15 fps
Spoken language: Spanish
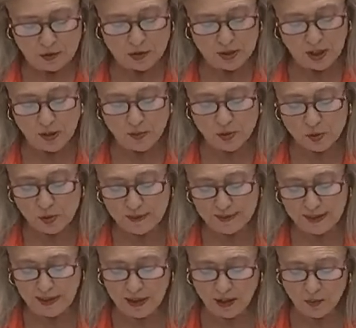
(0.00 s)
Usted, como suele
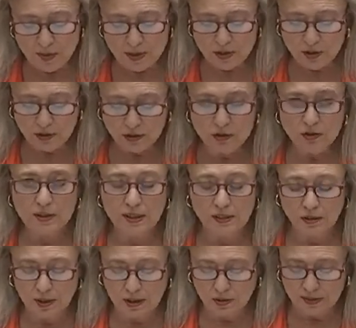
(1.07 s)
hacer en la comisión, no se
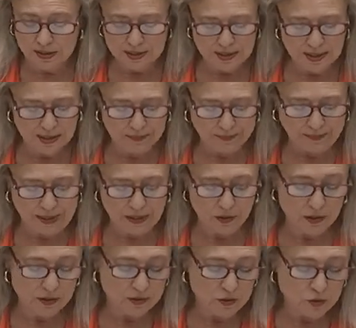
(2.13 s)
dignó a contestar y
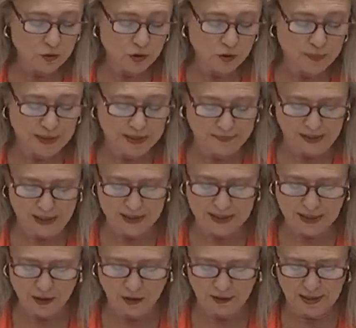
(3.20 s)
lo hizo en su nombre el
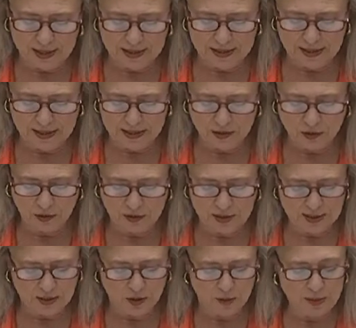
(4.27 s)
señor de las Heras,
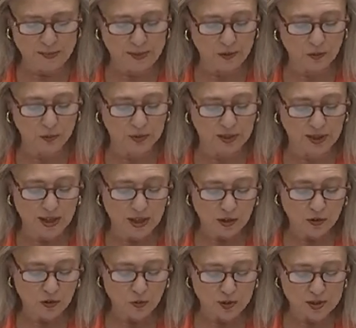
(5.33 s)
contestando a mi pregunta
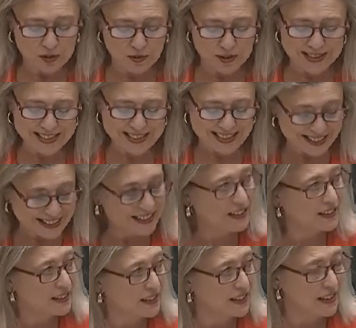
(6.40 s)
con cuestiones que
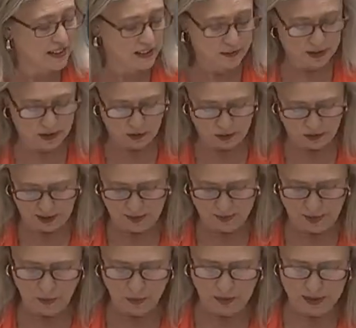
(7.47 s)
nada tenían que ver con lo que
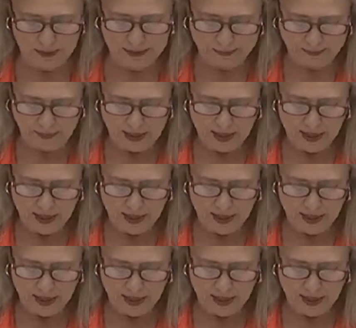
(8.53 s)
le preguntaba.